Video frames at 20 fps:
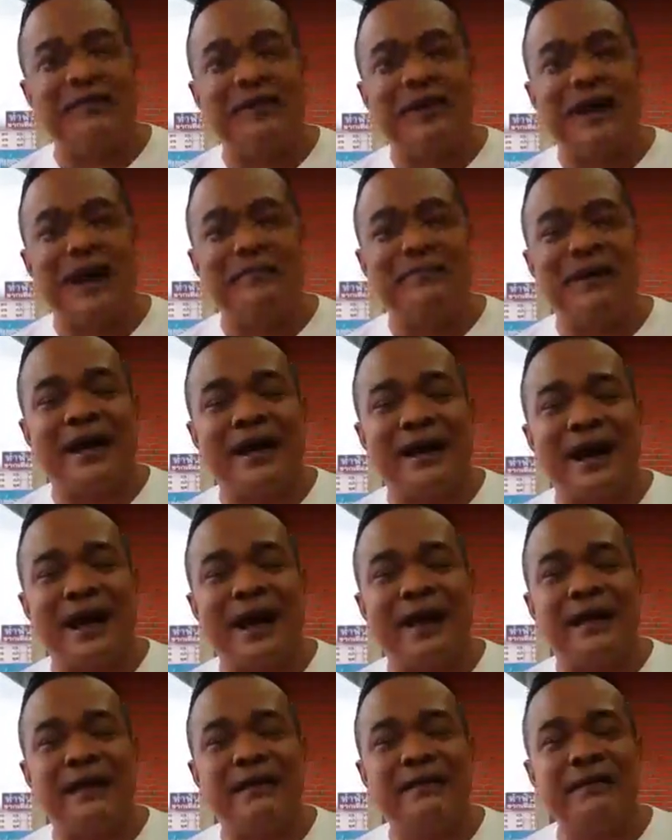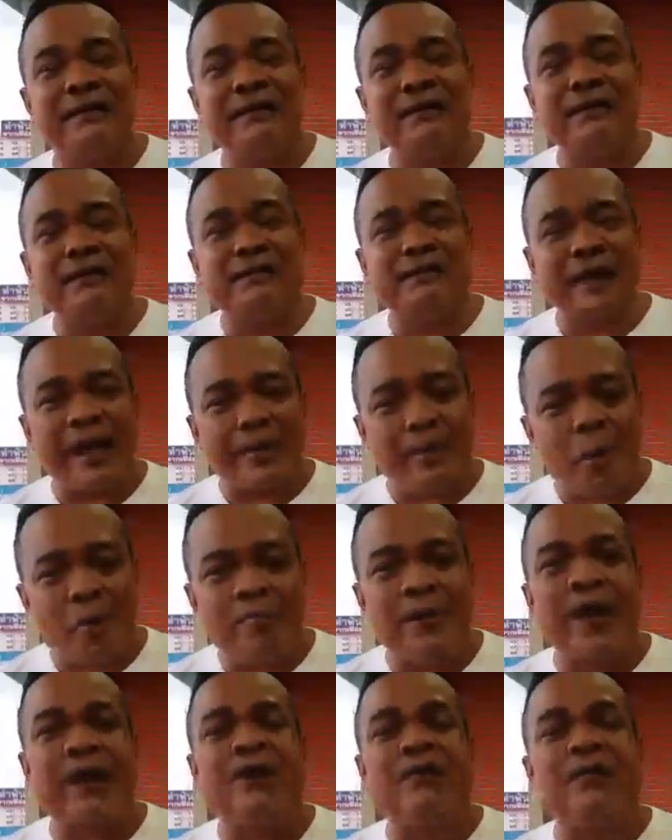ถ้อยคำแรงๆแต่ผม
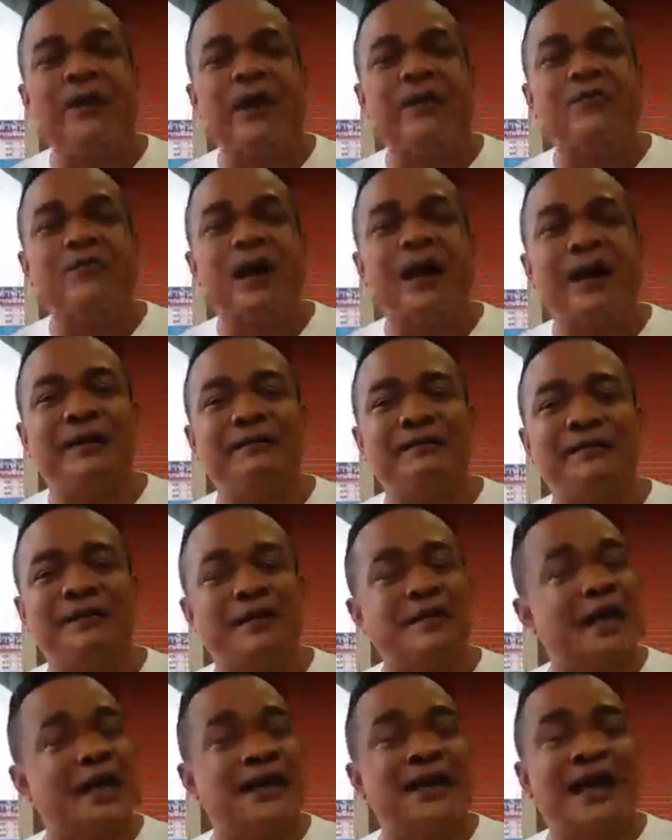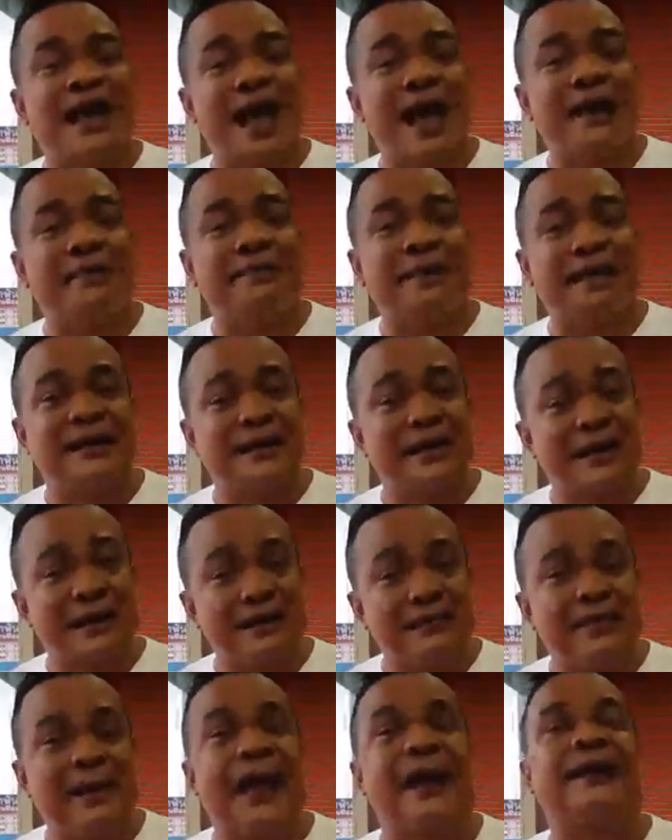เองก็เห็นว่าสถานการณ์มันเกิ
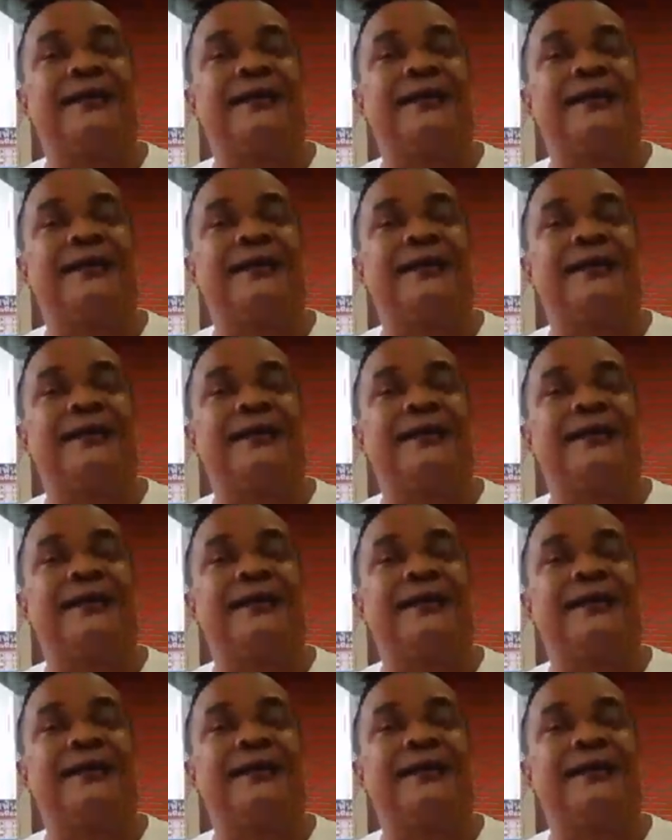นไป